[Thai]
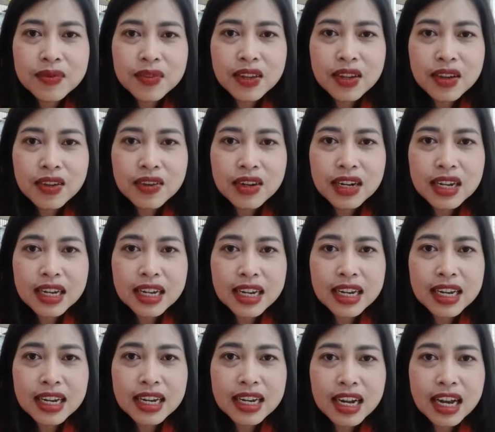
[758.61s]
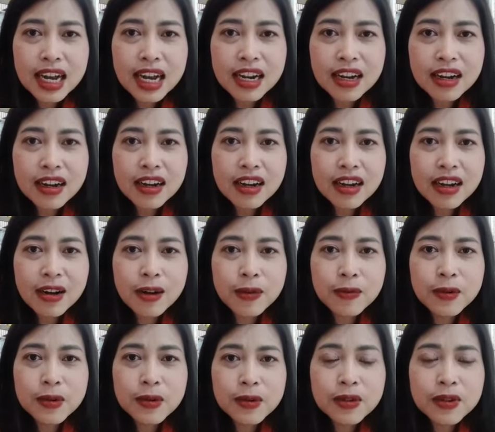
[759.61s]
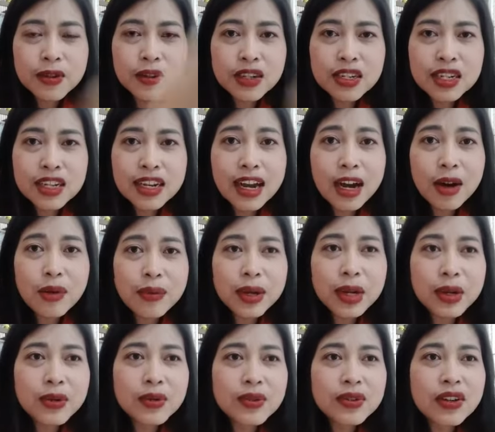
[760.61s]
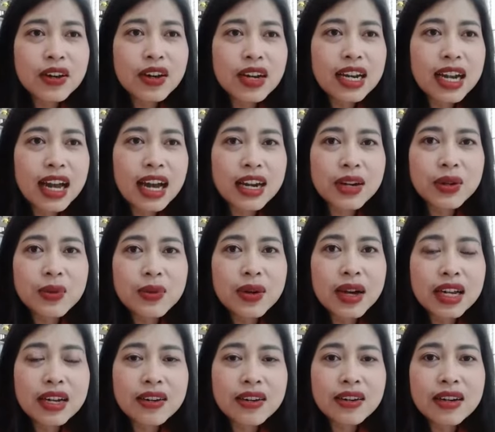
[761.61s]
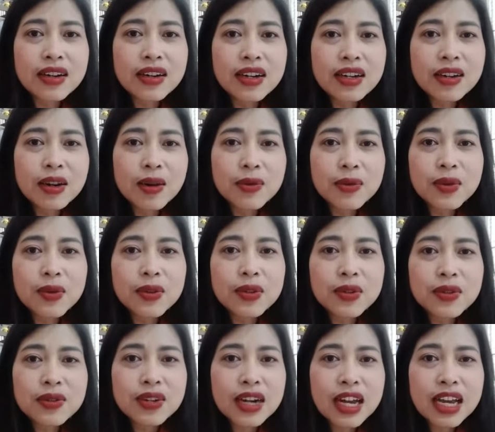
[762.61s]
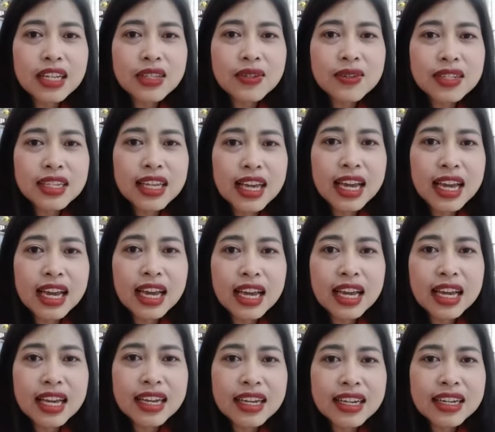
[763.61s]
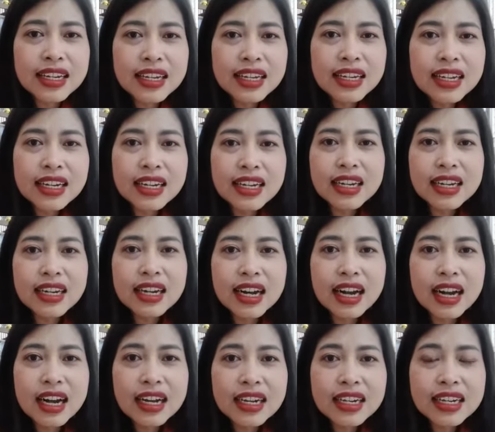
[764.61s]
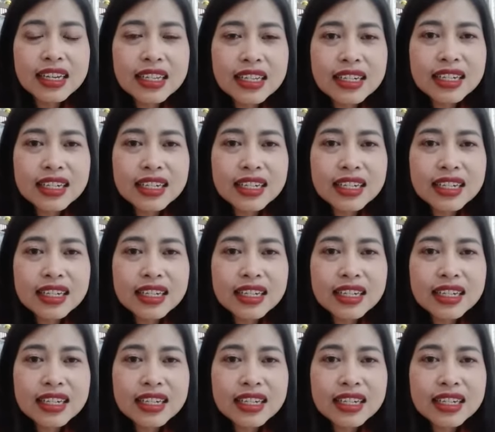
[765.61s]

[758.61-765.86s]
โอเคนะคะ แล้วก็ขอบคุณคนที่เข้ามาดูย้อนหลังด้วยเนาะขอบคุณ ทุกไลฟ์ทุกแช์นะคะคิดถึง